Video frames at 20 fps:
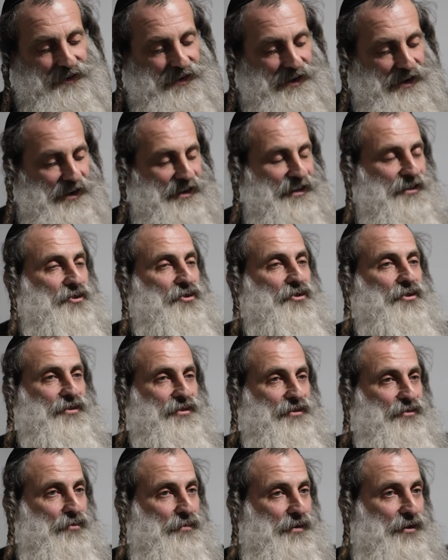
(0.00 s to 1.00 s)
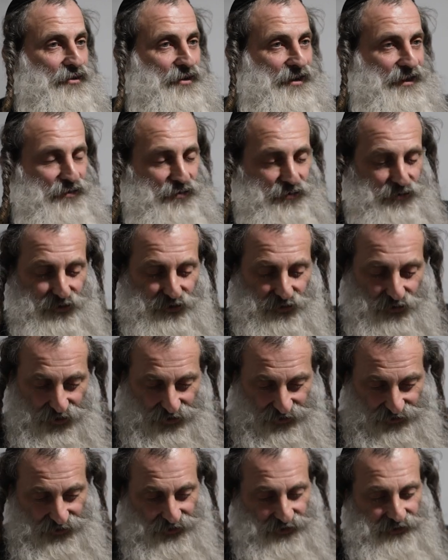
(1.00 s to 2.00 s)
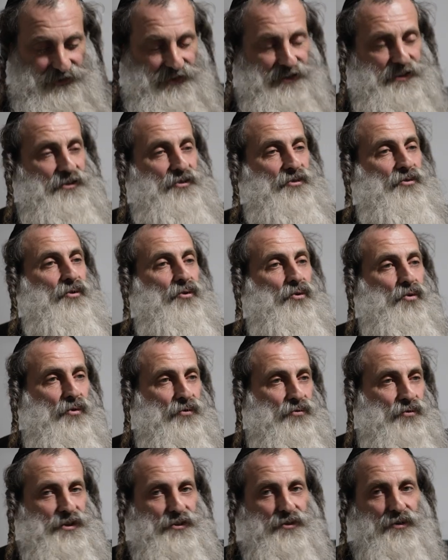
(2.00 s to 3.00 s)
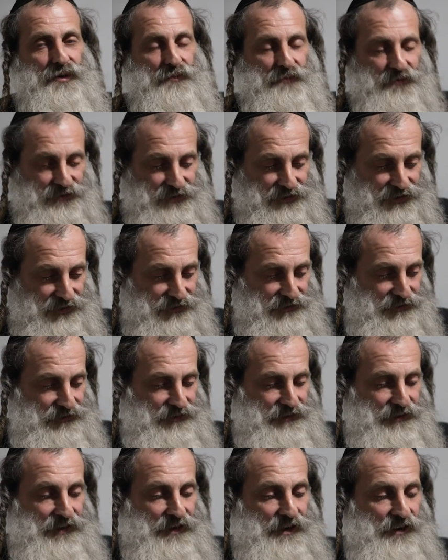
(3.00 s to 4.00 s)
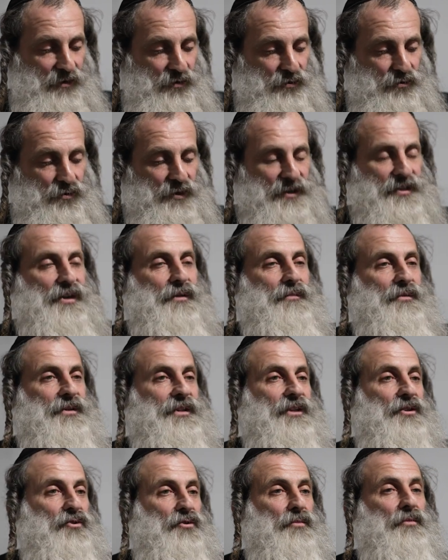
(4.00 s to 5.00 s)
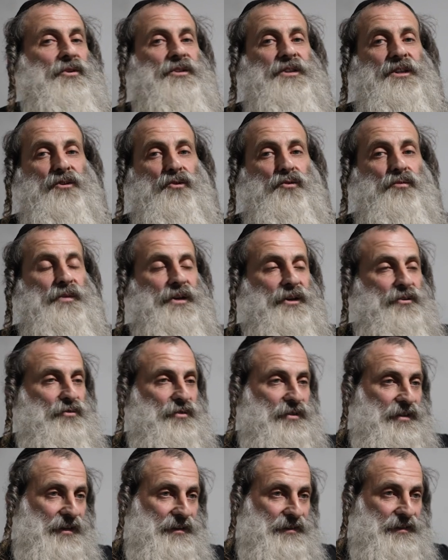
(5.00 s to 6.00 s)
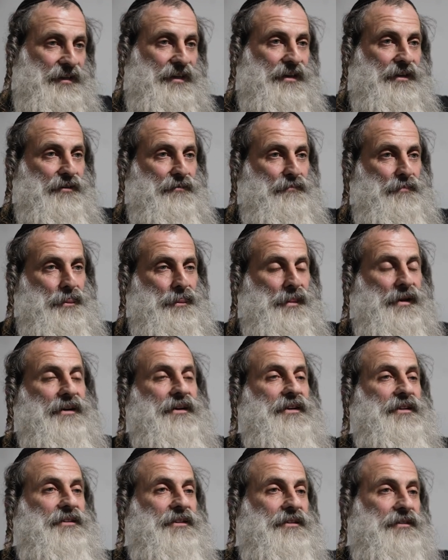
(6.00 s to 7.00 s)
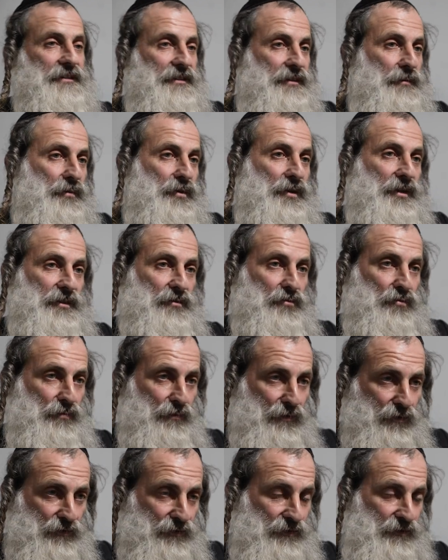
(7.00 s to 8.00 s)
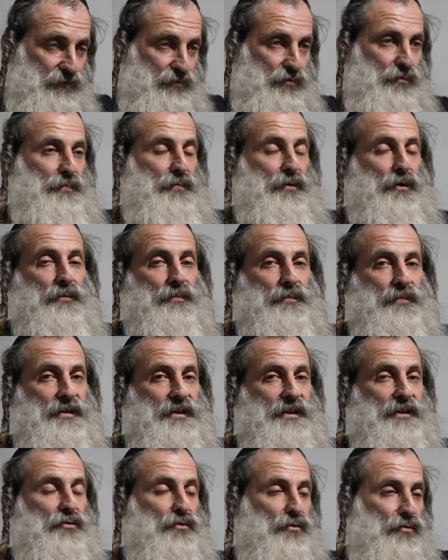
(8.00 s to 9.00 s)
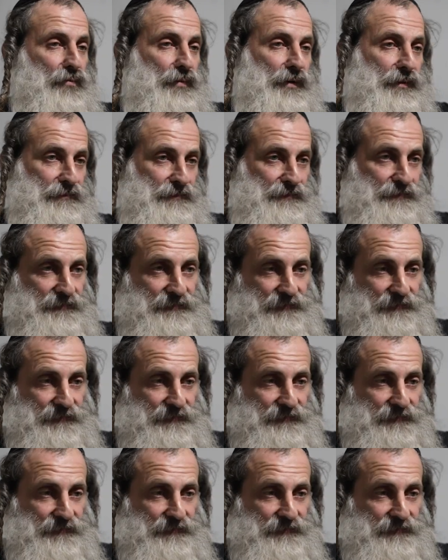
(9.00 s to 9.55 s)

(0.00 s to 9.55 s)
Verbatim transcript: à Khatsot, au milieu de la nuit Sur quoi, de quoi on doit se lamenter On doit se lamenter justement que cette lumière du tzaddik, elle a été dissimulée du monde, du peuple et de nous-mêmes.